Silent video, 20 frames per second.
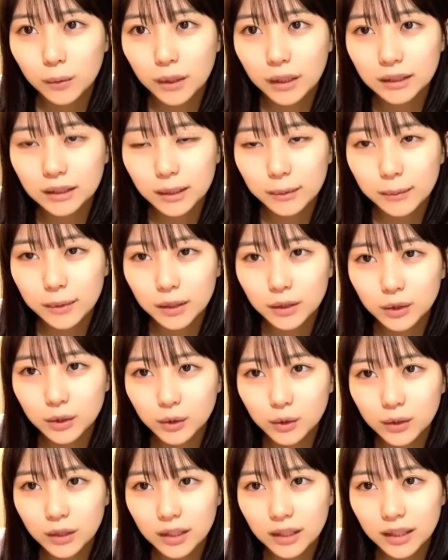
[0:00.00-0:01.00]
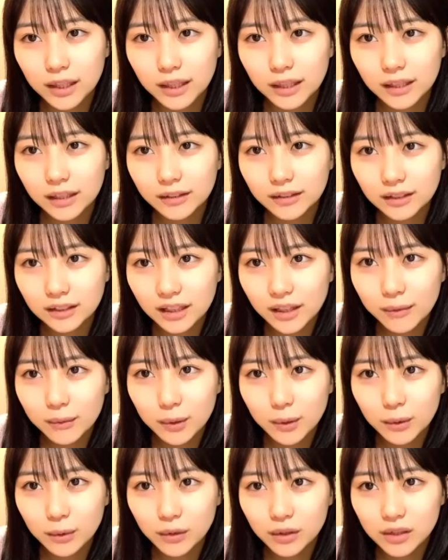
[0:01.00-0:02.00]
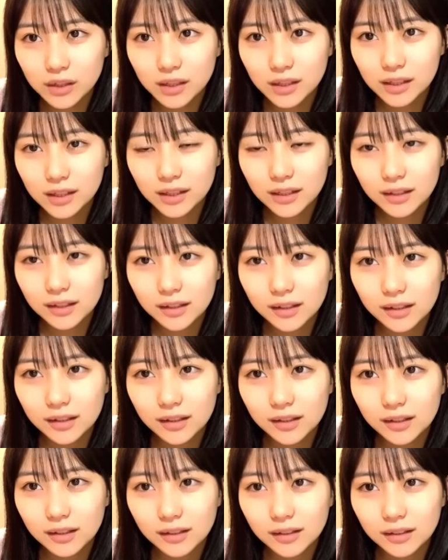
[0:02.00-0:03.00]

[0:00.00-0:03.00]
わさびは普通だねわさび美味しい